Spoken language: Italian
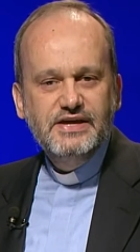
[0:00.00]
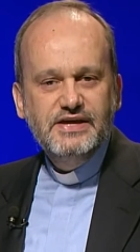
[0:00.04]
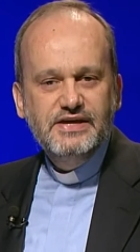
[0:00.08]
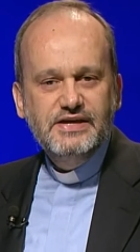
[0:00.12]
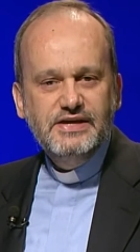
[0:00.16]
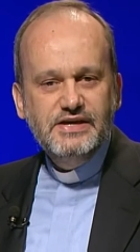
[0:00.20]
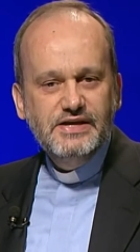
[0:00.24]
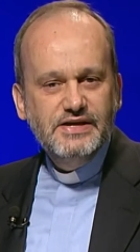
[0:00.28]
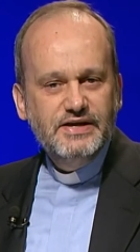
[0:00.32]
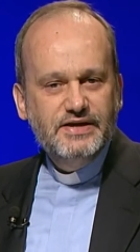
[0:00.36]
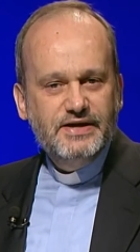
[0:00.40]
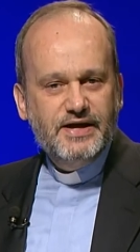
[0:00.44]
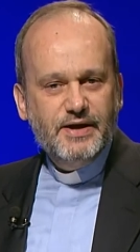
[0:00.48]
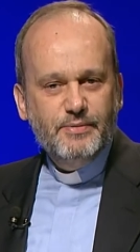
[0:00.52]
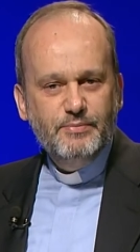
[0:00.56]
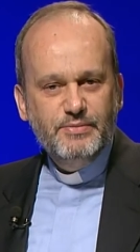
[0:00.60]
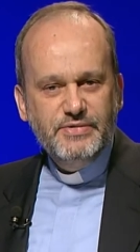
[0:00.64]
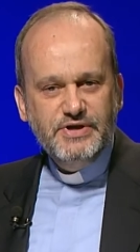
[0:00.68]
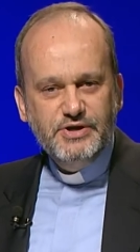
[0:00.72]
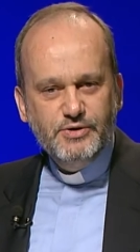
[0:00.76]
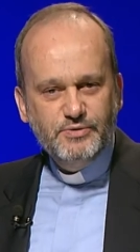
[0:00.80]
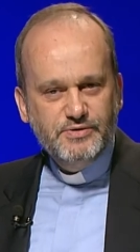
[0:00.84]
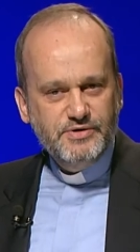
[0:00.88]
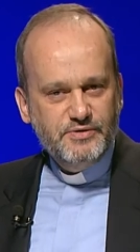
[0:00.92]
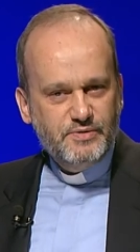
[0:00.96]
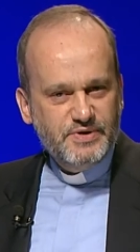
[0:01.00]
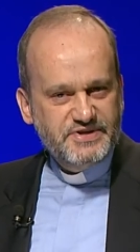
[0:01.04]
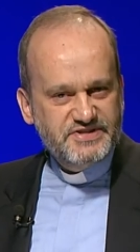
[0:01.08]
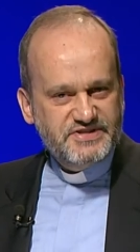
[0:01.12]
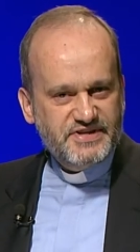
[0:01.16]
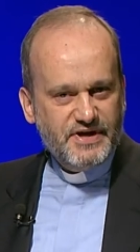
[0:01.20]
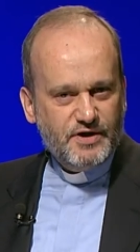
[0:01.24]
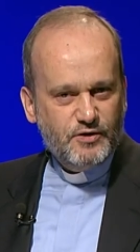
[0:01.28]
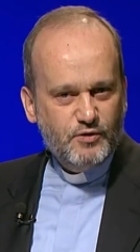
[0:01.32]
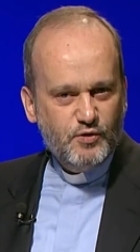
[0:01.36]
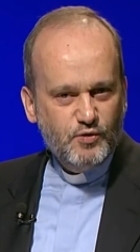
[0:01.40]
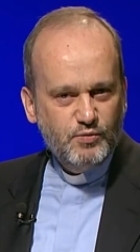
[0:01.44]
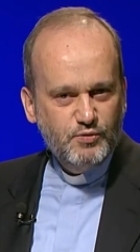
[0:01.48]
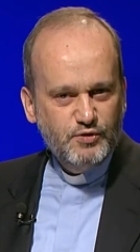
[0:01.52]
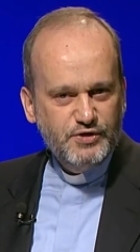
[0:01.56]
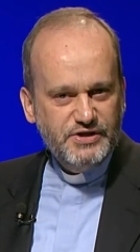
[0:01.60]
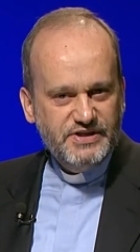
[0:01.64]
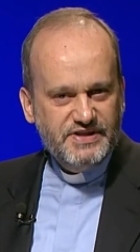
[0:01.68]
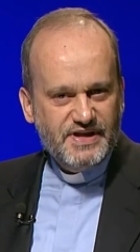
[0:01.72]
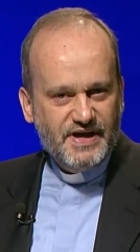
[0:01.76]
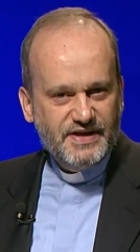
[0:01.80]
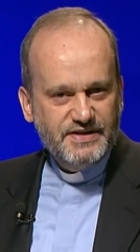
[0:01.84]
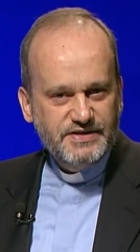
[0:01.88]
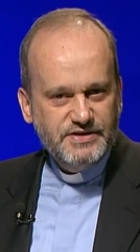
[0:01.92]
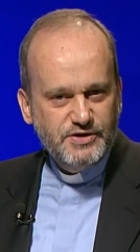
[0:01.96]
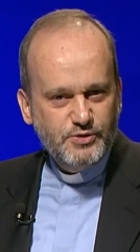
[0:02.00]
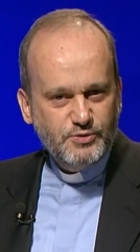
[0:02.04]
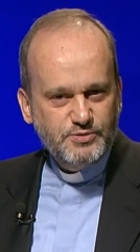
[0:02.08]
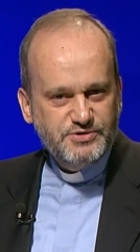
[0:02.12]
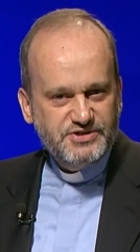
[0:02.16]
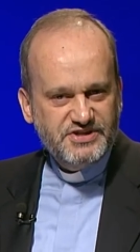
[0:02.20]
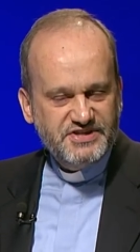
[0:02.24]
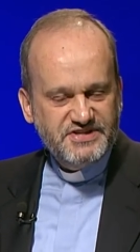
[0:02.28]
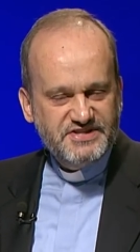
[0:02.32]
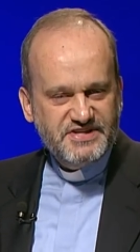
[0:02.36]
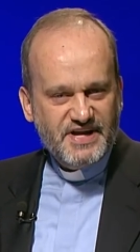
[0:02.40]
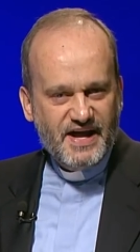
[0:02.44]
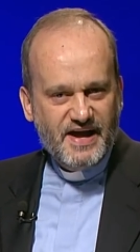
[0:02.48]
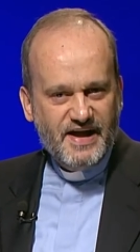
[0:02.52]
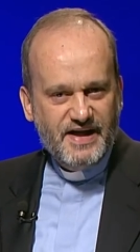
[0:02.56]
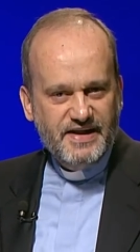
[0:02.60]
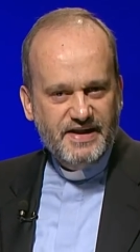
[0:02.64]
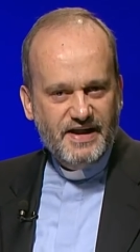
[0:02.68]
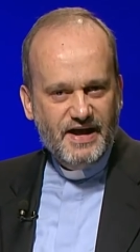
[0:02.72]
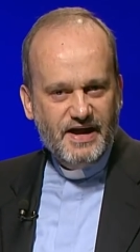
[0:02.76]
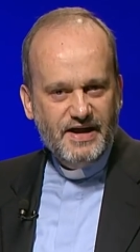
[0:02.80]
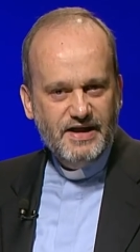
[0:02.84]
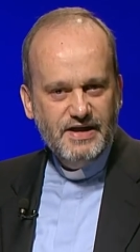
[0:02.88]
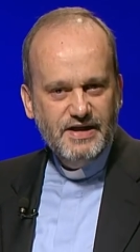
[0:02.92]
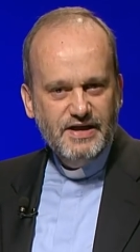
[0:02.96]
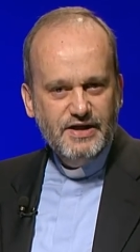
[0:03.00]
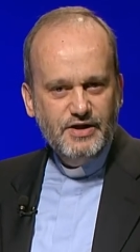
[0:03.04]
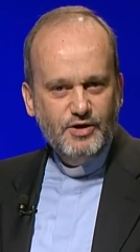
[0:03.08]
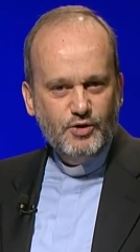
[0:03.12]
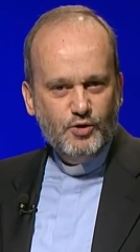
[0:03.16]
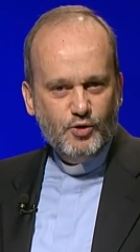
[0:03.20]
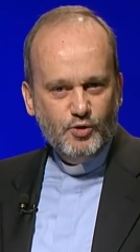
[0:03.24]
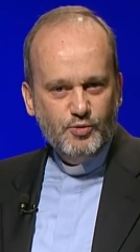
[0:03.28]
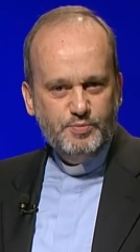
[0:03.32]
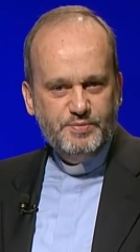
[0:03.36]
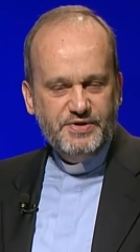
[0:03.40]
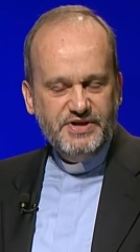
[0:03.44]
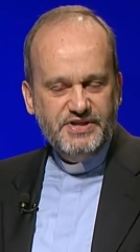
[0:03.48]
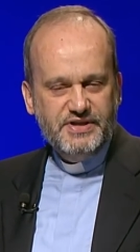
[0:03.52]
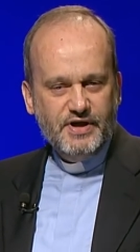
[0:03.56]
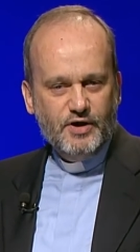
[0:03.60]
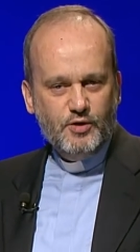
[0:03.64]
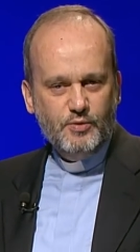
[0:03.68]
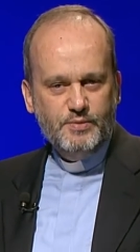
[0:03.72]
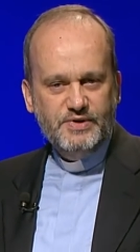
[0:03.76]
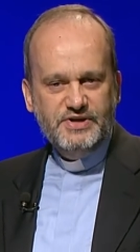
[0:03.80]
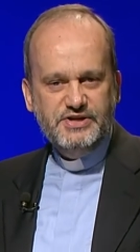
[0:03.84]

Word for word: il cammino di questa comunità diocesana colpita, come